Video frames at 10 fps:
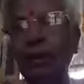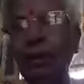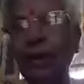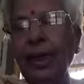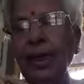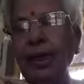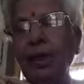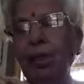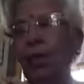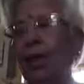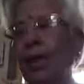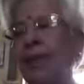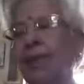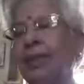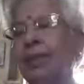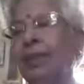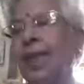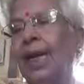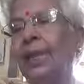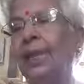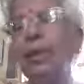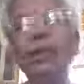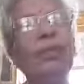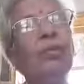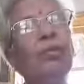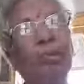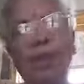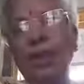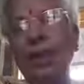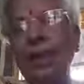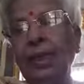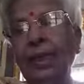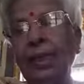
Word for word: होती है वहाँ जाति होती है